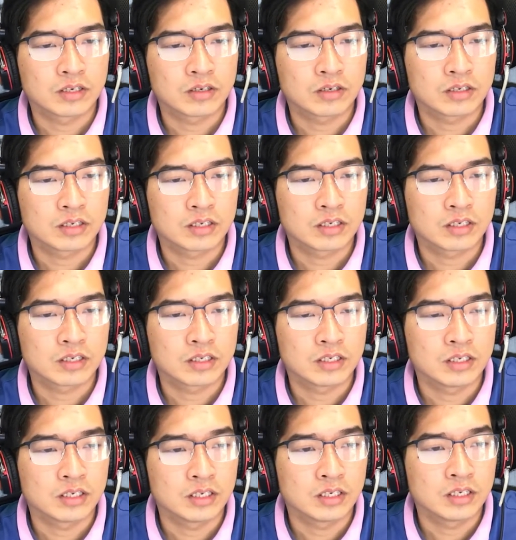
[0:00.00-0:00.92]
Ánh sáng
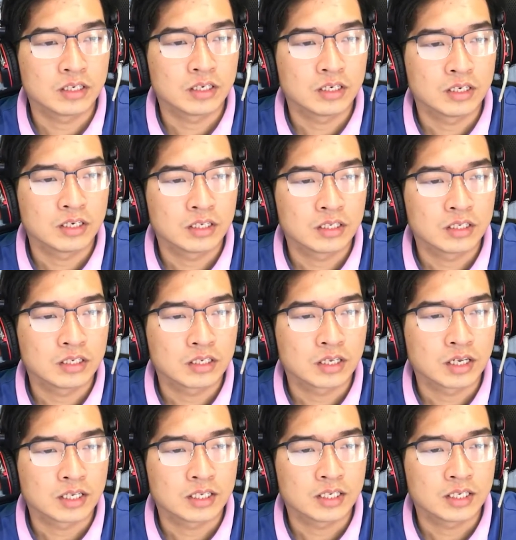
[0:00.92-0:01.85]
trên bóng đèn tròn
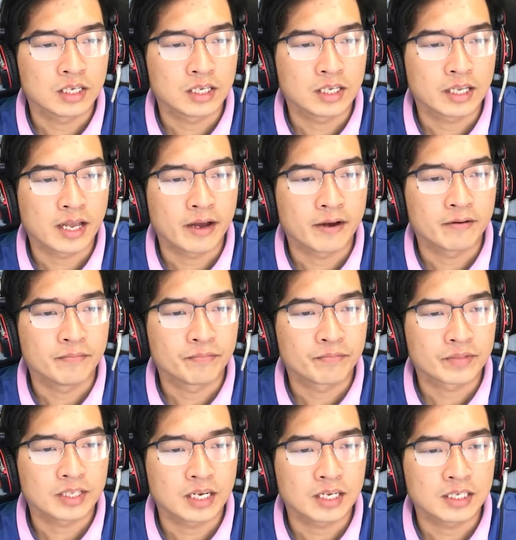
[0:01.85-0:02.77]
treo lủng lẳng phía
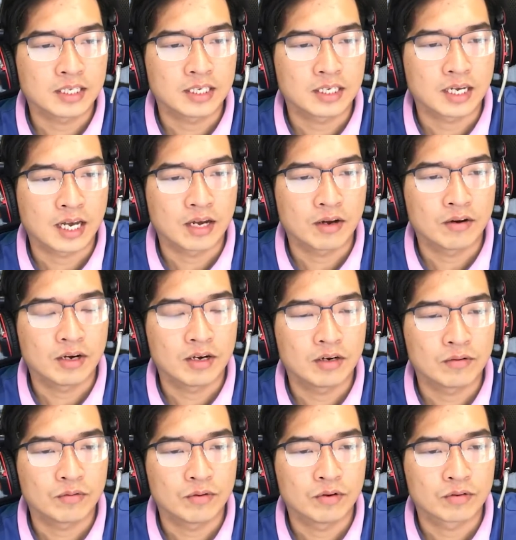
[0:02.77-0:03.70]
xà nhà chớp tắt
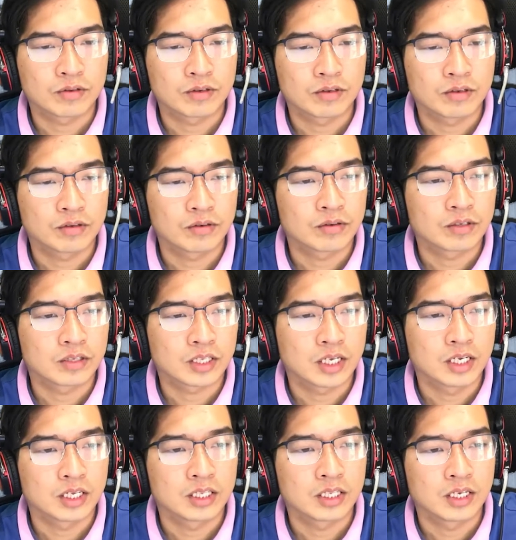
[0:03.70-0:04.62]
như những luồng
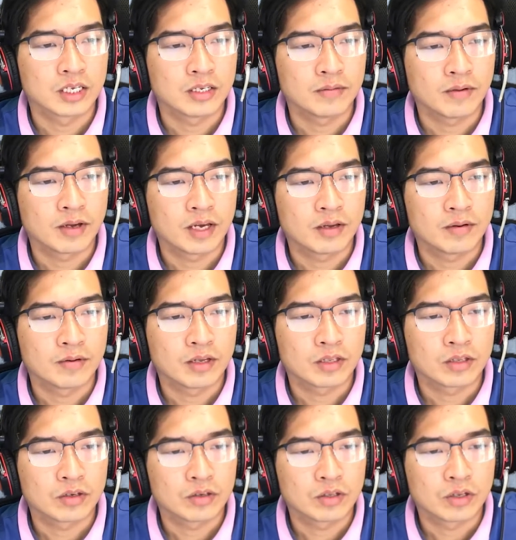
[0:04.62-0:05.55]
sét, chiếu
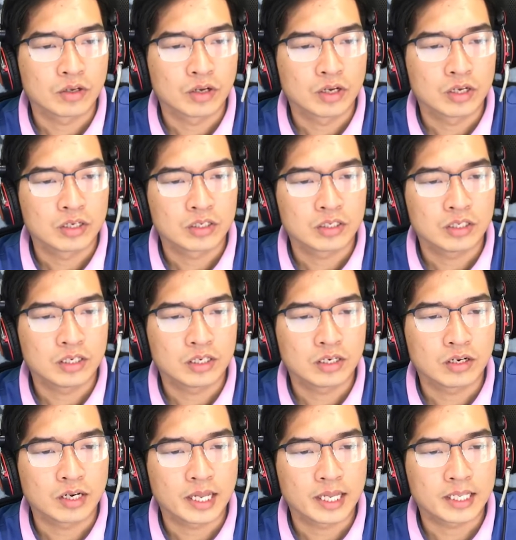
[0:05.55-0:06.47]
soi nhàn nhạt, nhạt một
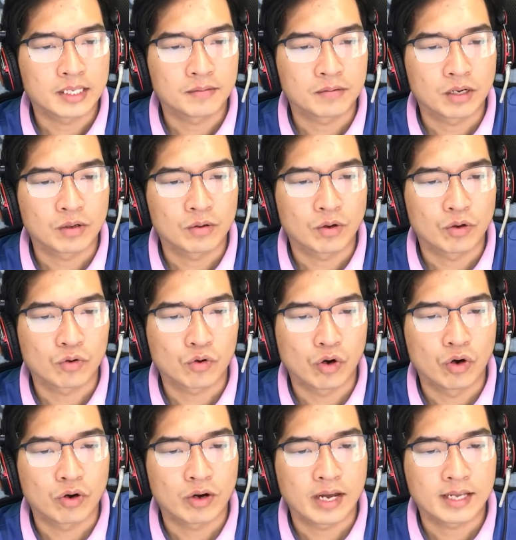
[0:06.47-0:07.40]
hình ảnh quỷ dị
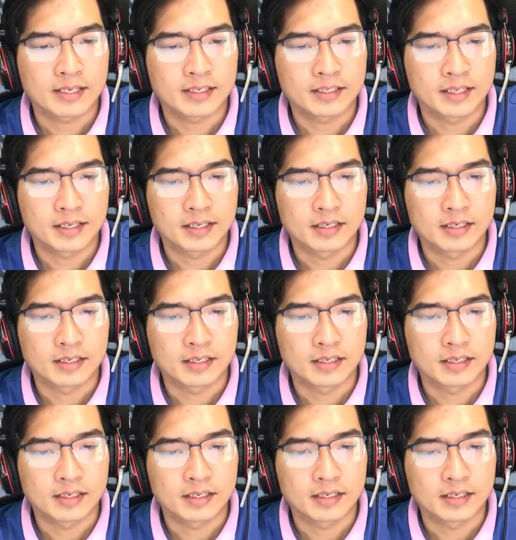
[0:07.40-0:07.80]
hùng hồn.